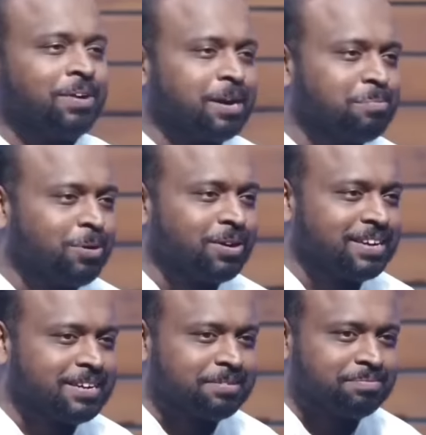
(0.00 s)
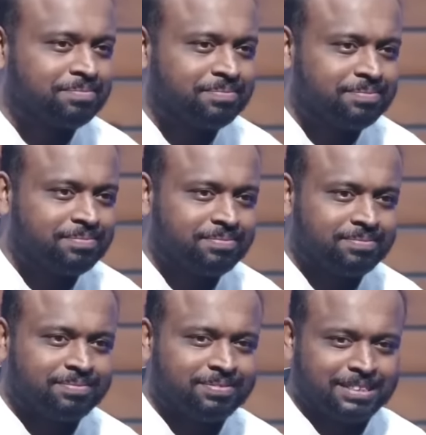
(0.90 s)
வரும்போது
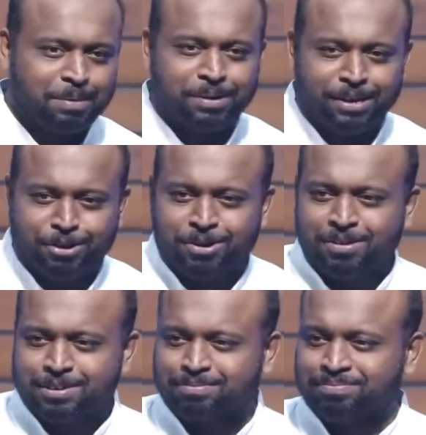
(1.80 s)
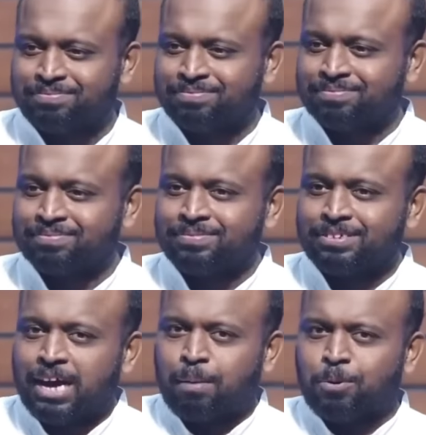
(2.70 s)
எப்படி இருக்கும்
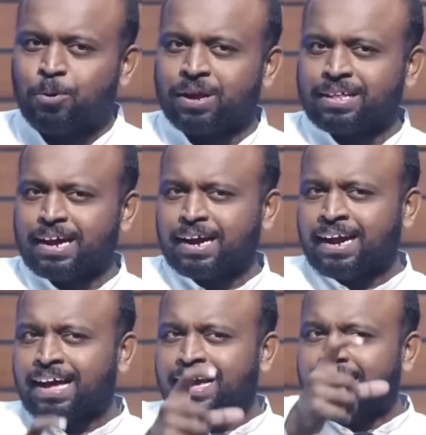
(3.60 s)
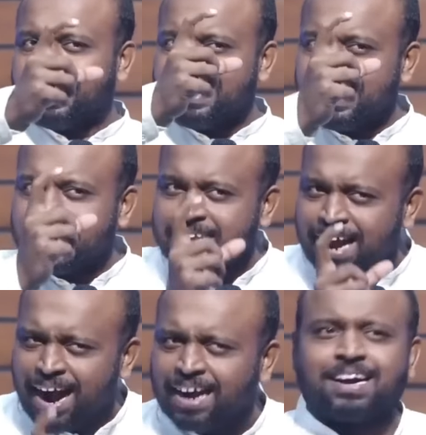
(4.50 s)
அப்போ ஒருத்தங்களை
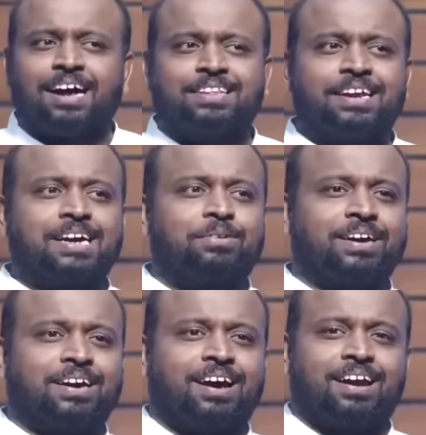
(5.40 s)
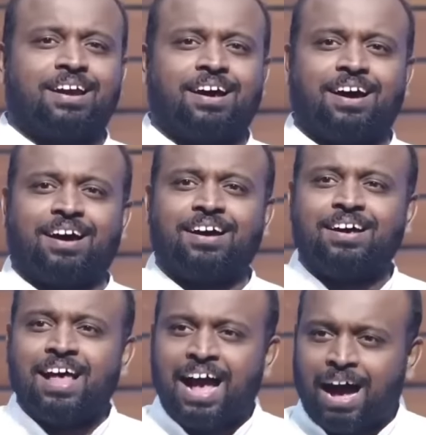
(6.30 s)
நெடுநாள் காத்திருக்க வைக்கிறார்னா
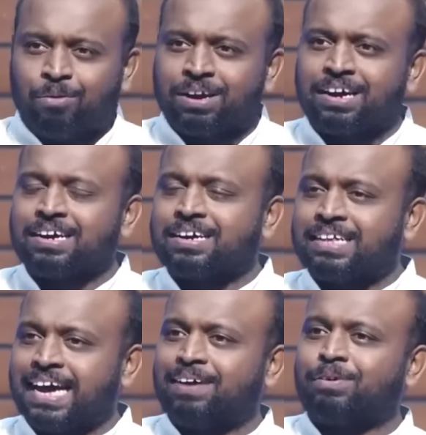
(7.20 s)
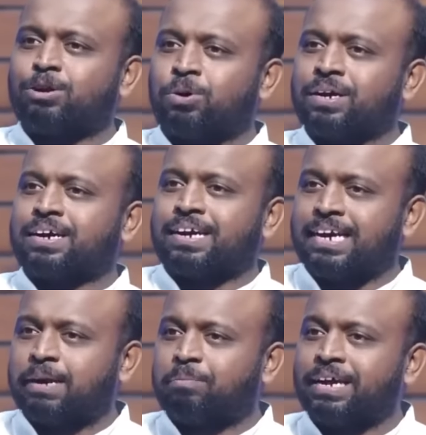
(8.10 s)
அவர்களுக்கு தேவன் கொடுக்கிற
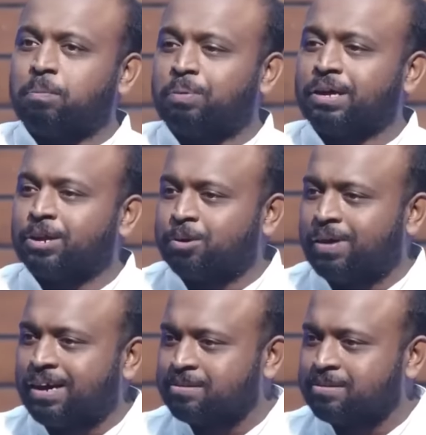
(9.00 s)
நன்மை எப்படி இருக்குமா